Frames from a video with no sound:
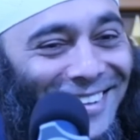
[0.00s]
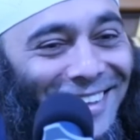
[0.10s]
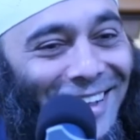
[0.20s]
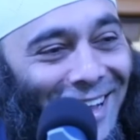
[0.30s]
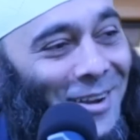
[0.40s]

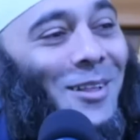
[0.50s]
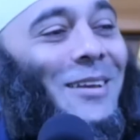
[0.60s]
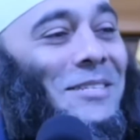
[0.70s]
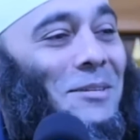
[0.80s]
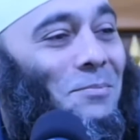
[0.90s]
Ya, karena
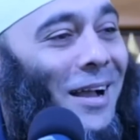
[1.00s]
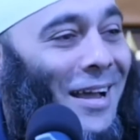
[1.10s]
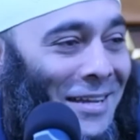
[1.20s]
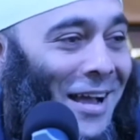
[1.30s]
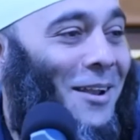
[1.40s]
Allah yang
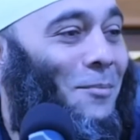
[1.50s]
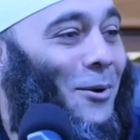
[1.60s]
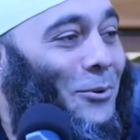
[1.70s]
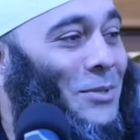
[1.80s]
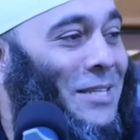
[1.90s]
ciptakan, nggak ada
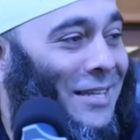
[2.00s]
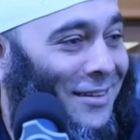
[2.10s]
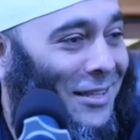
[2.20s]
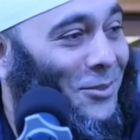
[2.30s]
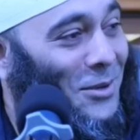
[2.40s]
polusi kan.
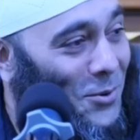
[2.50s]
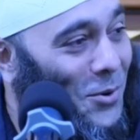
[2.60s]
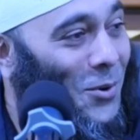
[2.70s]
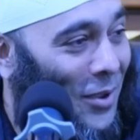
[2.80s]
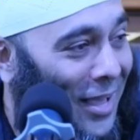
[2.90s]
Itu di
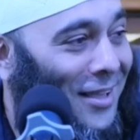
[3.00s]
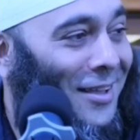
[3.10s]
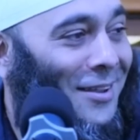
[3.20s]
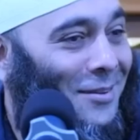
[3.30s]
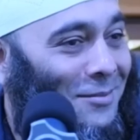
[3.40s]
gunung ya.
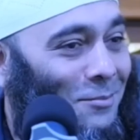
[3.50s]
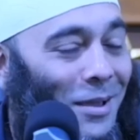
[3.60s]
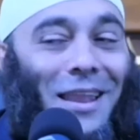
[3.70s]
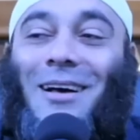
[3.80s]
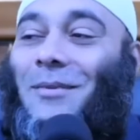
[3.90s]

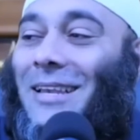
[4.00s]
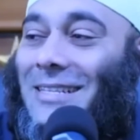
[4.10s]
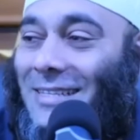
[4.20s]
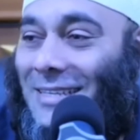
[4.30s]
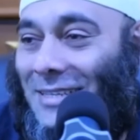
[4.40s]
Beda main
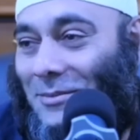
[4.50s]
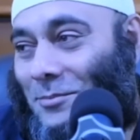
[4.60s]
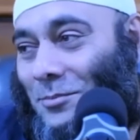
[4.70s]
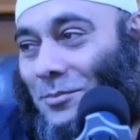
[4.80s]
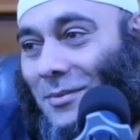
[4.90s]
di sini.
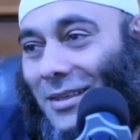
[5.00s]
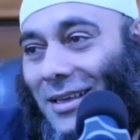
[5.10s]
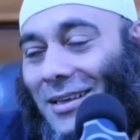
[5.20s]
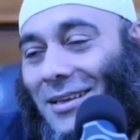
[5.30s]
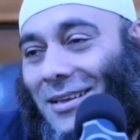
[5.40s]

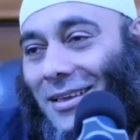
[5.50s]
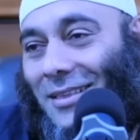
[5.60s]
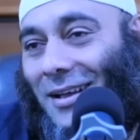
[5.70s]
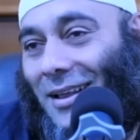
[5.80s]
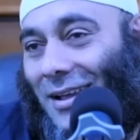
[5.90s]
Ya,
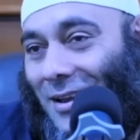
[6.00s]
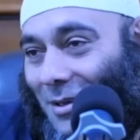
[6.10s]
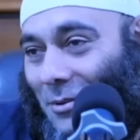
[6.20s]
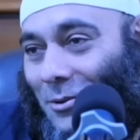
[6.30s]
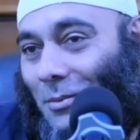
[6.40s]
kita
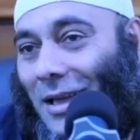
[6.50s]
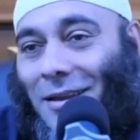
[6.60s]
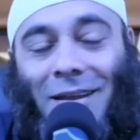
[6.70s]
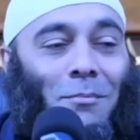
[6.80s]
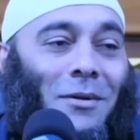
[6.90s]
kadang-kadang minum air
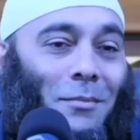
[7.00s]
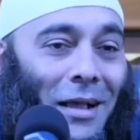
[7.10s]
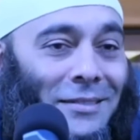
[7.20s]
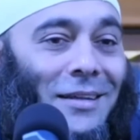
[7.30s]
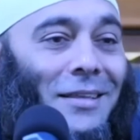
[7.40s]
dalam
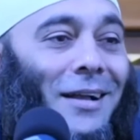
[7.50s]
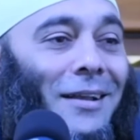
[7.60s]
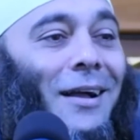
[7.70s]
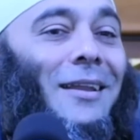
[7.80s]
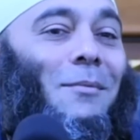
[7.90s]
kemasan aja
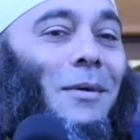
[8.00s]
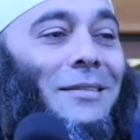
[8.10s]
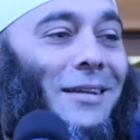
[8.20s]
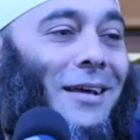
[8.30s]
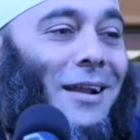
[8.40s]
kadang-kadang
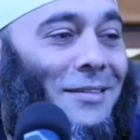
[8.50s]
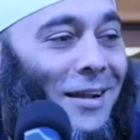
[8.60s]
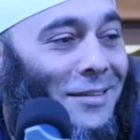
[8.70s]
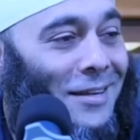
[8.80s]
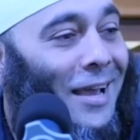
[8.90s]
masih ada
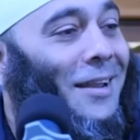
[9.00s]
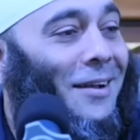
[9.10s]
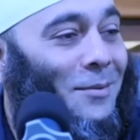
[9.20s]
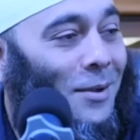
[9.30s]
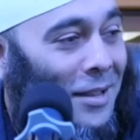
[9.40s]
rasa-rasa tidak
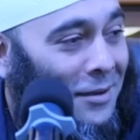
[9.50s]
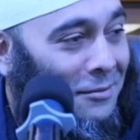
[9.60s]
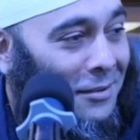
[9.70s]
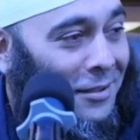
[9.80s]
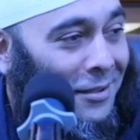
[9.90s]
enak di badan.
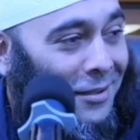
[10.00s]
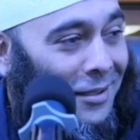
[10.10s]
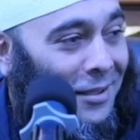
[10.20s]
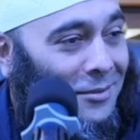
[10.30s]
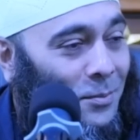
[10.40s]

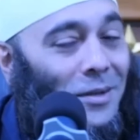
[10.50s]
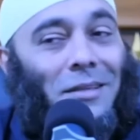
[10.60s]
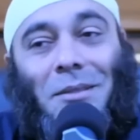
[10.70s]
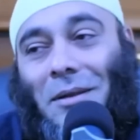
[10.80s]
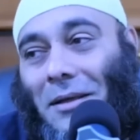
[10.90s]
Ya,
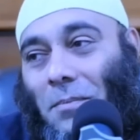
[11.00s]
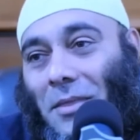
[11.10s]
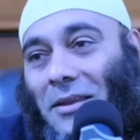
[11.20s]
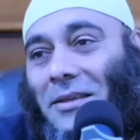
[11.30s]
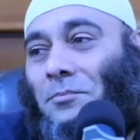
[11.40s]
seperti itulah.
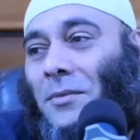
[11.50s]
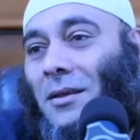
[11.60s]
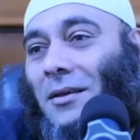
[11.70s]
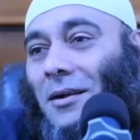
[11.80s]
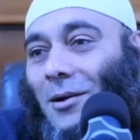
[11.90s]
Jadi
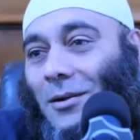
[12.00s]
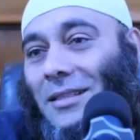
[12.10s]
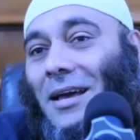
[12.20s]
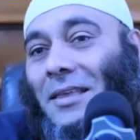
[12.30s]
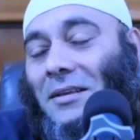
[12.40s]
kalau
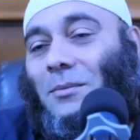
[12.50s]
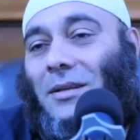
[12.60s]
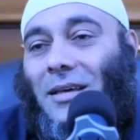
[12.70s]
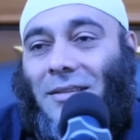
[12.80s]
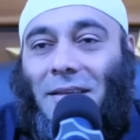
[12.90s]
ditanya
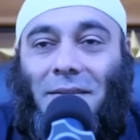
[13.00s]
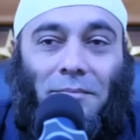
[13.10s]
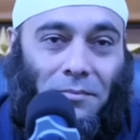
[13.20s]
sebenarnya